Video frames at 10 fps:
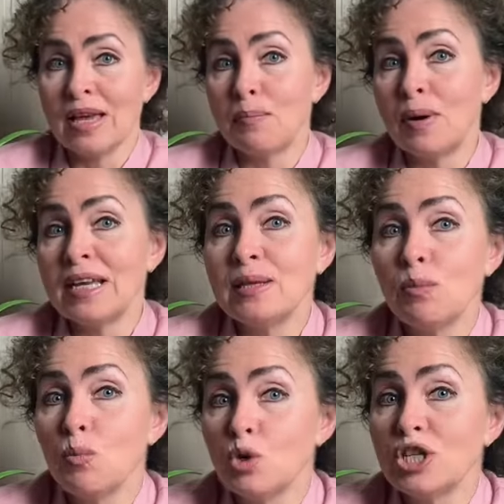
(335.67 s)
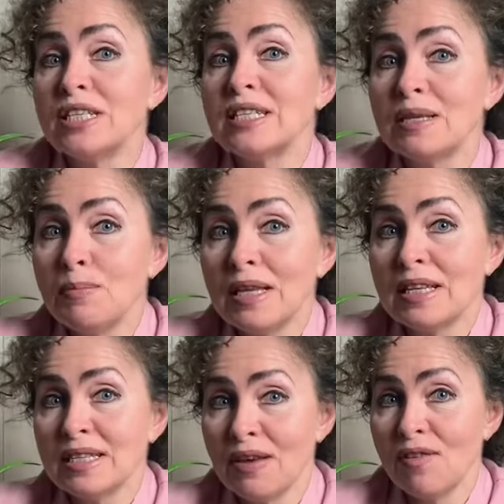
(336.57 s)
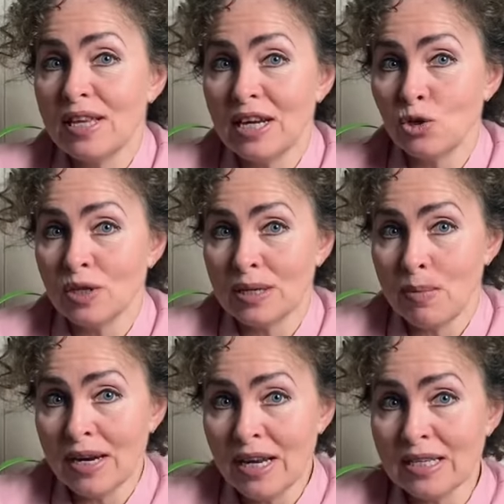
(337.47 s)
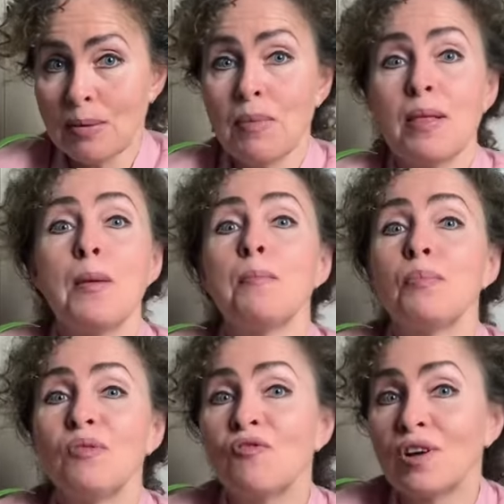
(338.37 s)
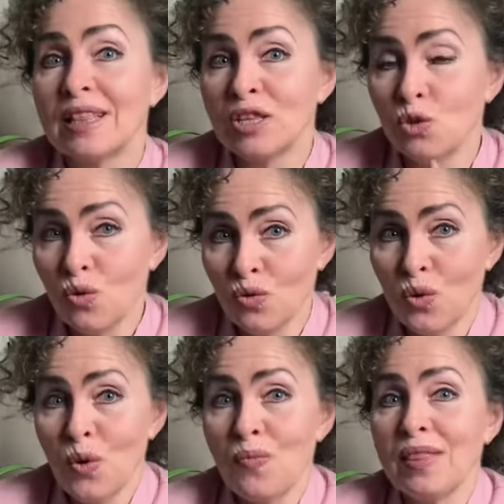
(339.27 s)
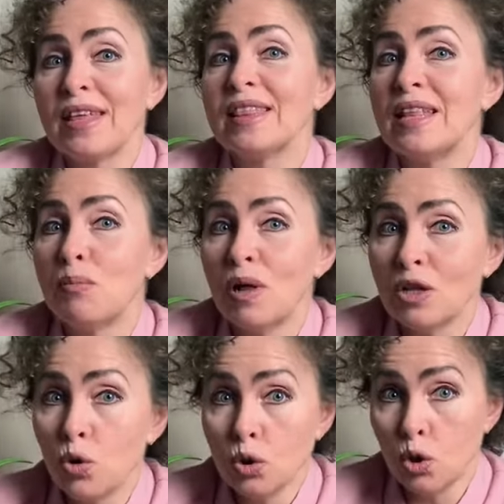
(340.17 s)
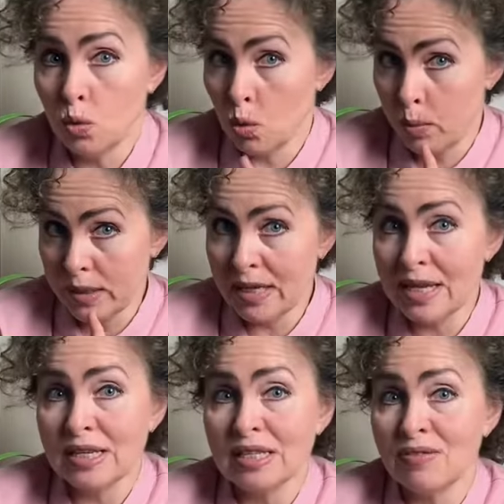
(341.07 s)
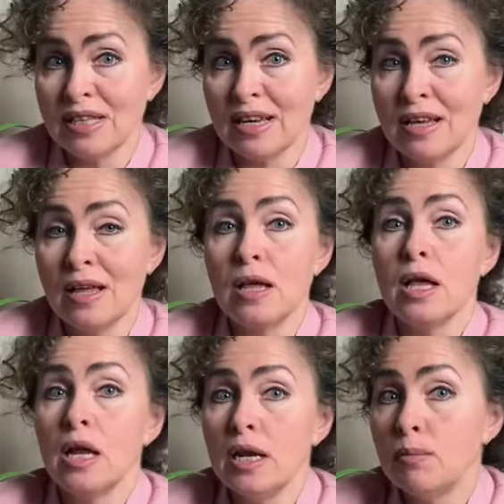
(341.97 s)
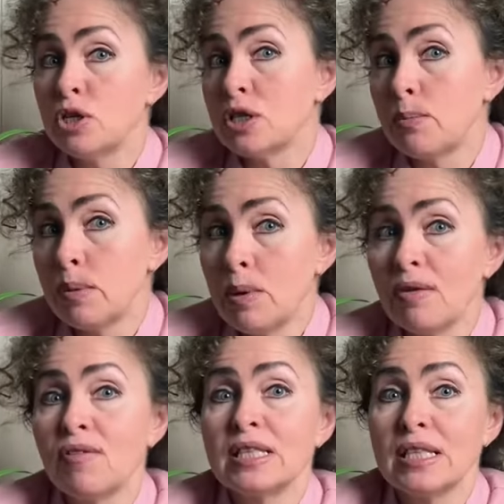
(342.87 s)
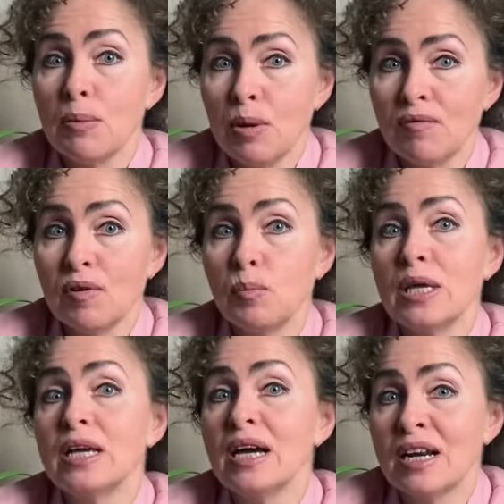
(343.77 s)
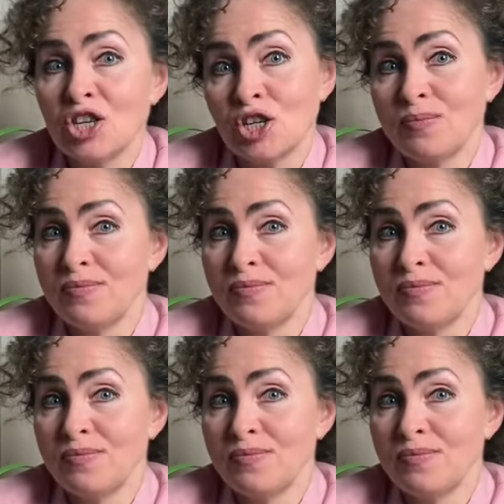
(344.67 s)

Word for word: Поэтому можете смело ставить горшок с амарилисом в кладовку, на балкон, но притенять от света, либо же, например, в отапливаемый гараж –